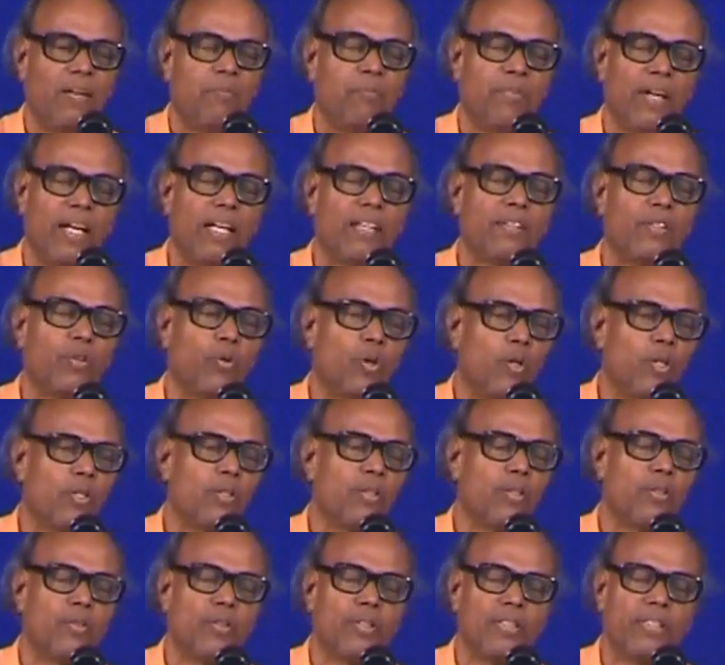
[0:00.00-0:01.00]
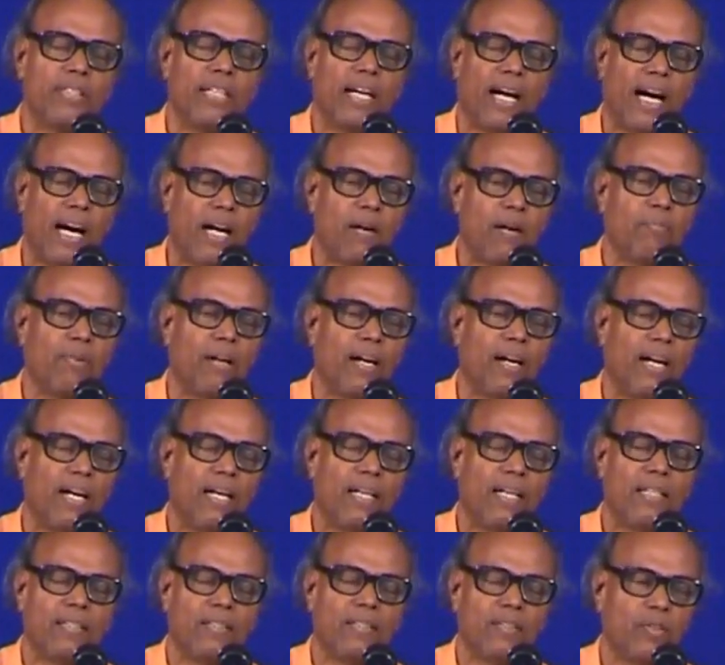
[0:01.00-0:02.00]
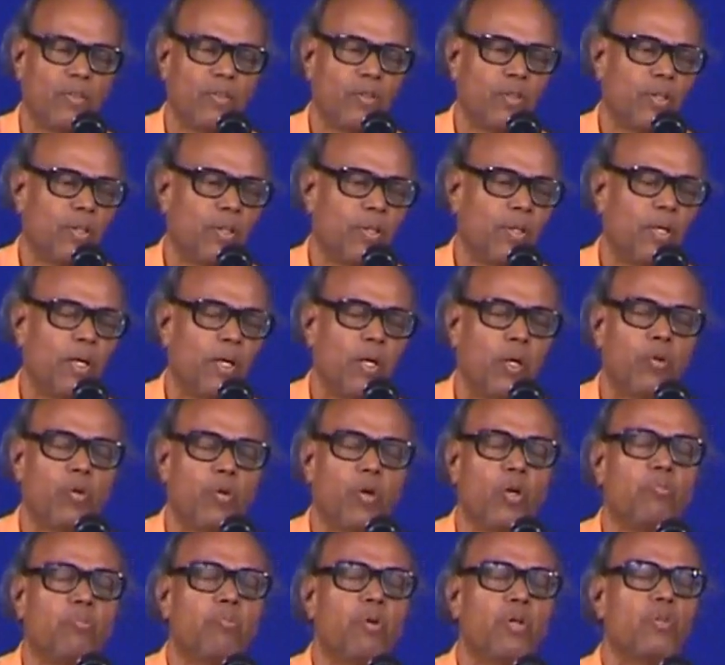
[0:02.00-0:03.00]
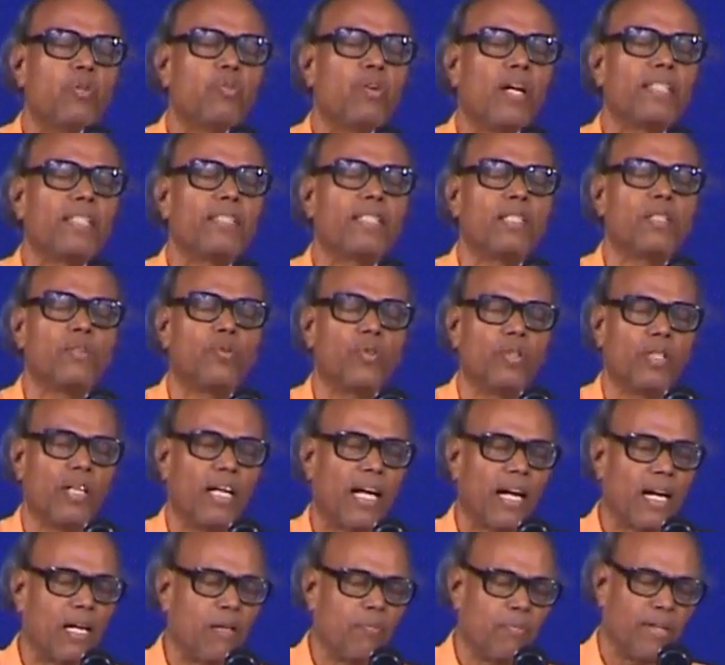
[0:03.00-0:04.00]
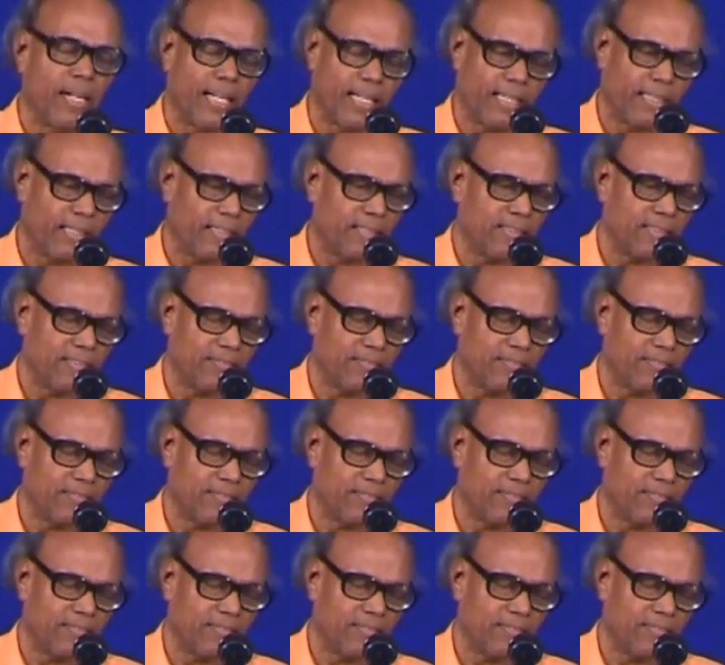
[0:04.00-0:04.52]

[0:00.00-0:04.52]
மேலும் இந்த ஒன்று இந்த ஆன்மா ஒன்பது வாசல் கொண்ட அரண்மனை இது